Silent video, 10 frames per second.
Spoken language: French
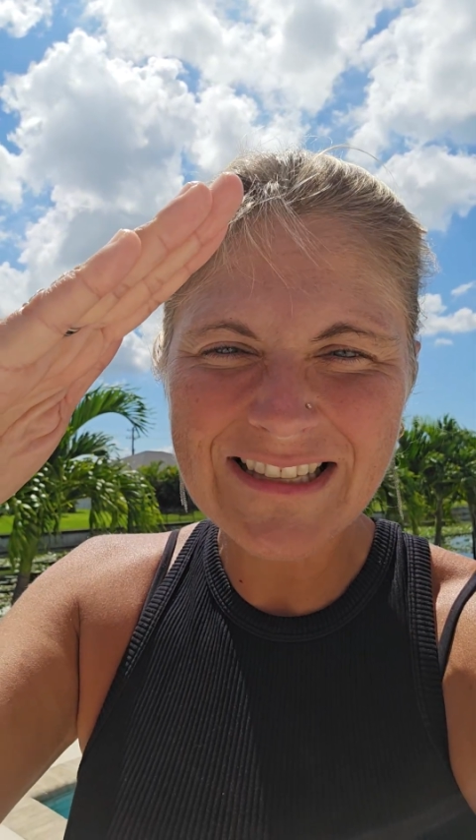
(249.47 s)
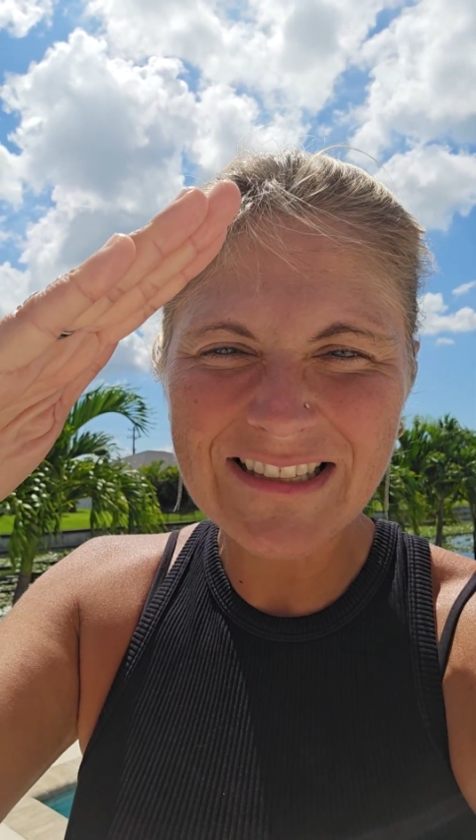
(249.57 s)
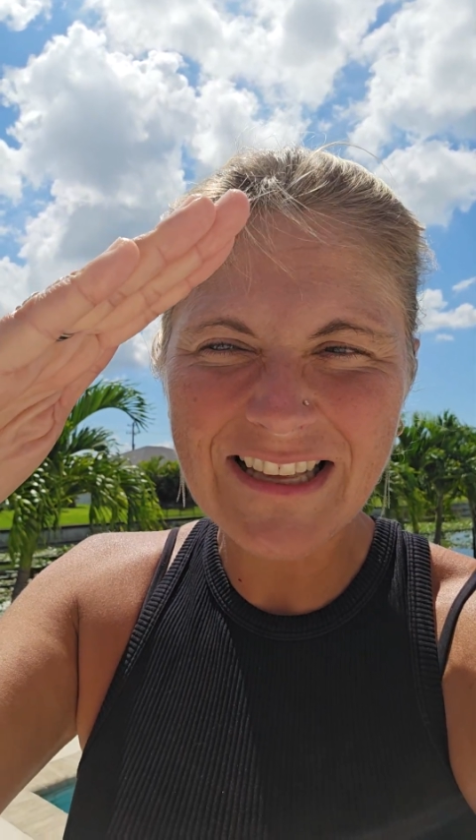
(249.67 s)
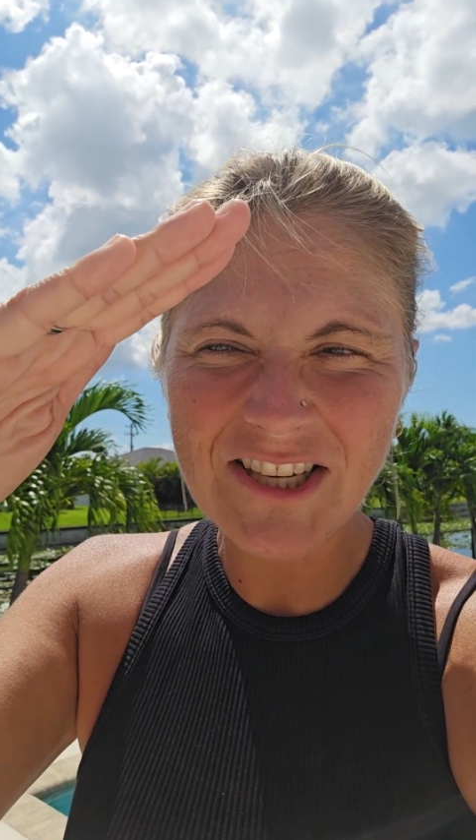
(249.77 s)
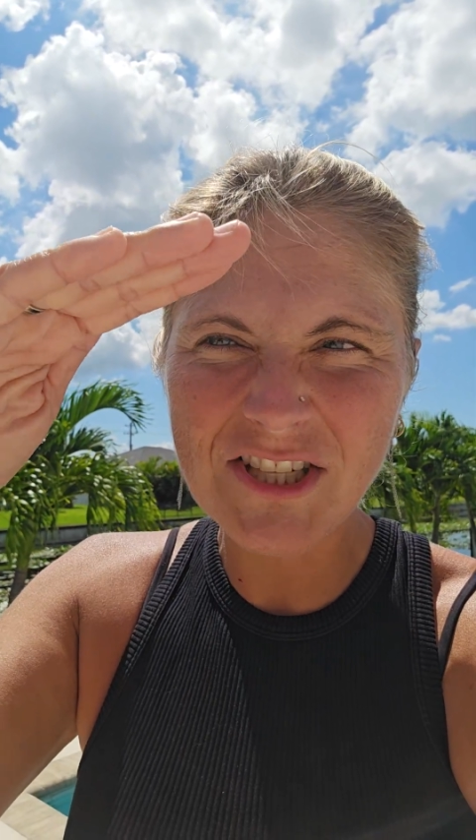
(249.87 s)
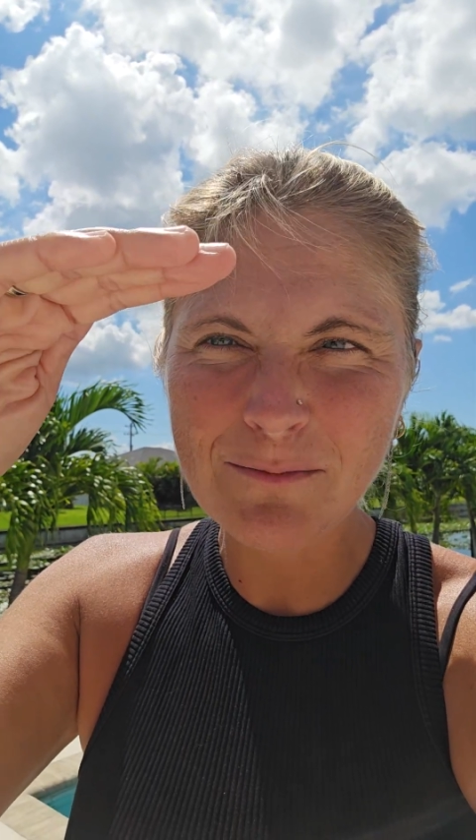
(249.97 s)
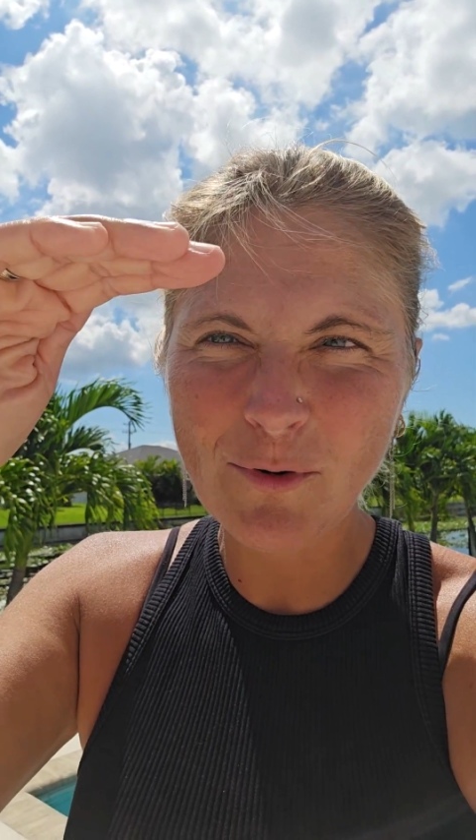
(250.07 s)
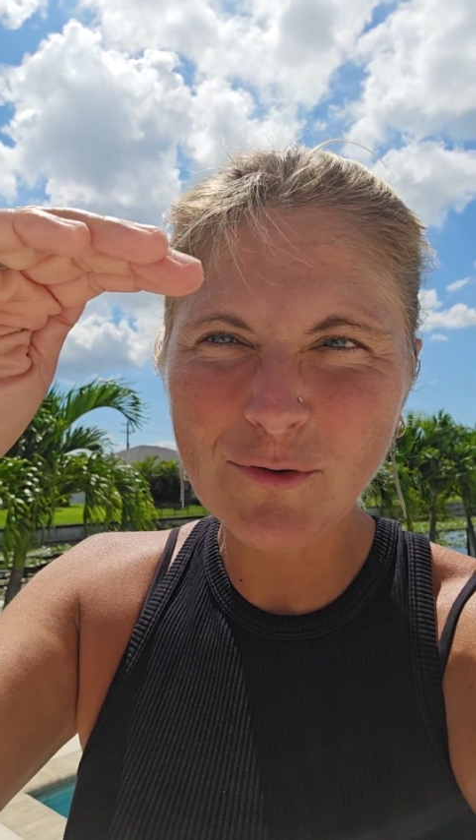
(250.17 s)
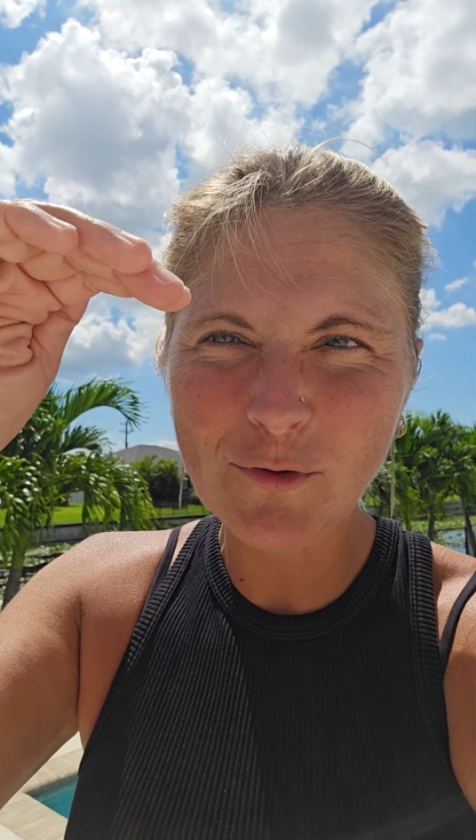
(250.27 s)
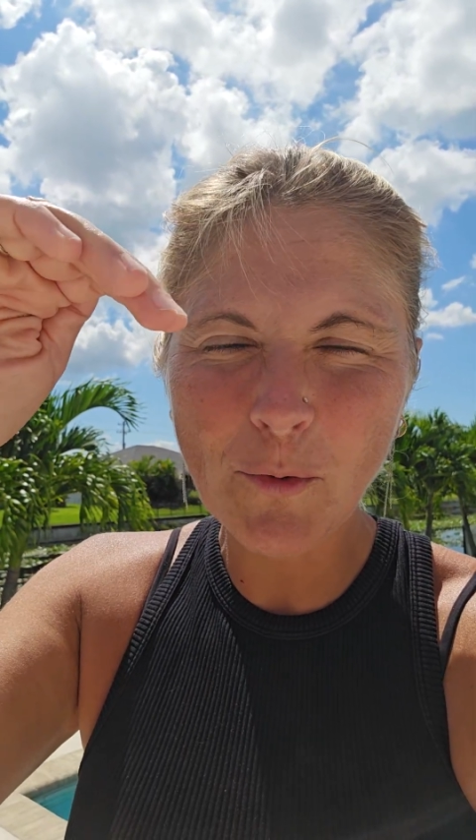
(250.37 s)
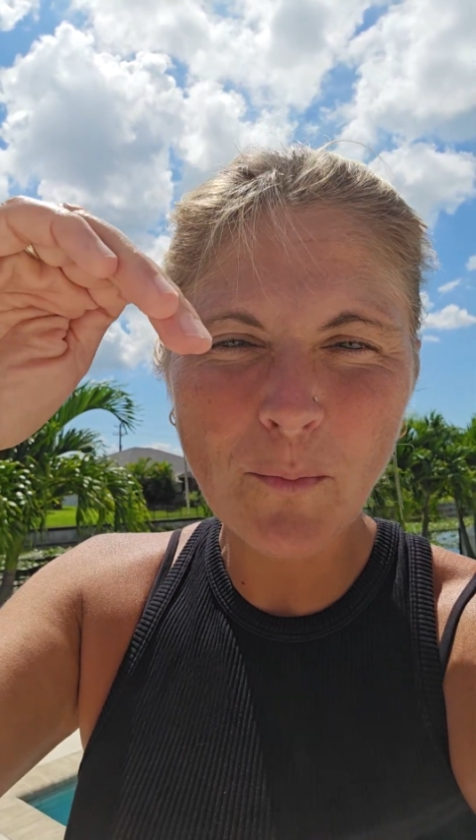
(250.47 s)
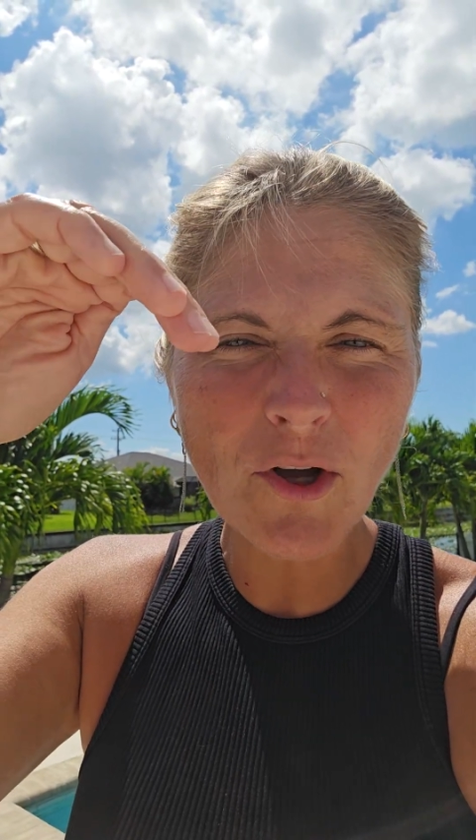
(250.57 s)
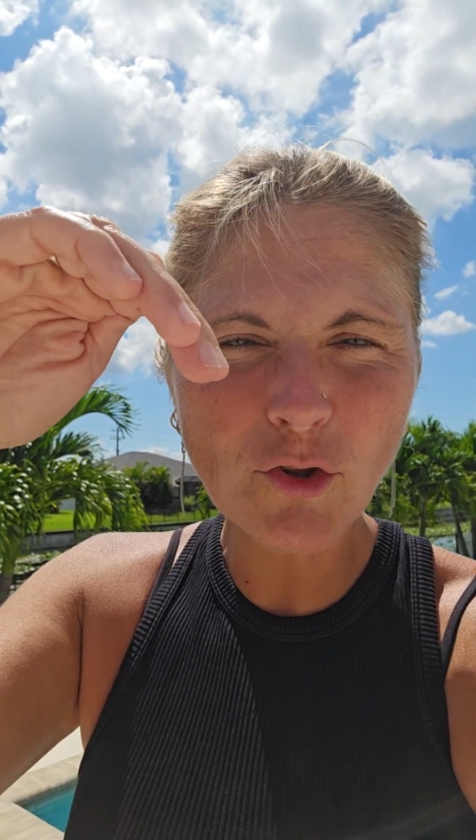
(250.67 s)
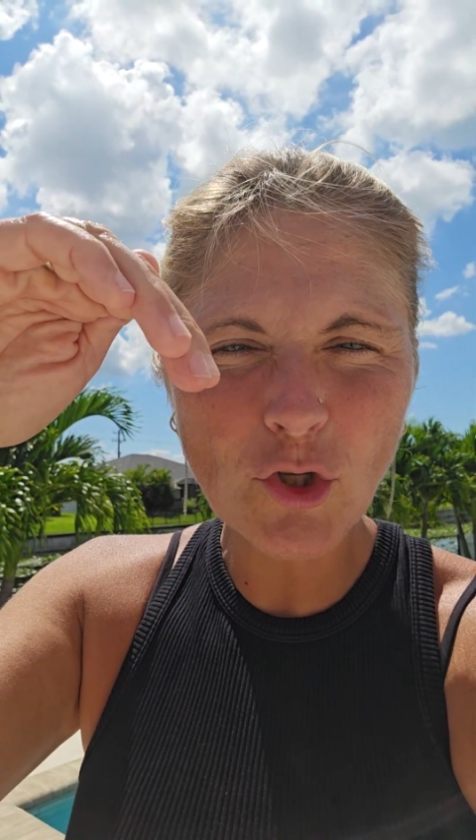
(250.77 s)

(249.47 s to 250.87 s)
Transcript: tes énergies montent, te portes